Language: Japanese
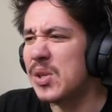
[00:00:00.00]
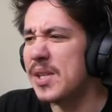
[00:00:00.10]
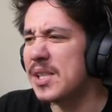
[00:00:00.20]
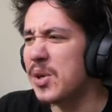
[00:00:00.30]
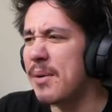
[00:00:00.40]
い
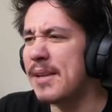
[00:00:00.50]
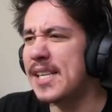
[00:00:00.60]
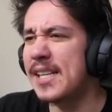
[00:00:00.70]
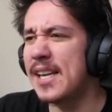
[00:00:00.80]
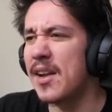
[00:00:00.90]
や、それはめっ
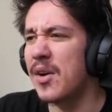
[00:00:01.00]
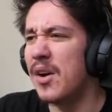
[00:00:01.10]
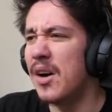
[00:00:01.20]
ちゃ痛いだろ。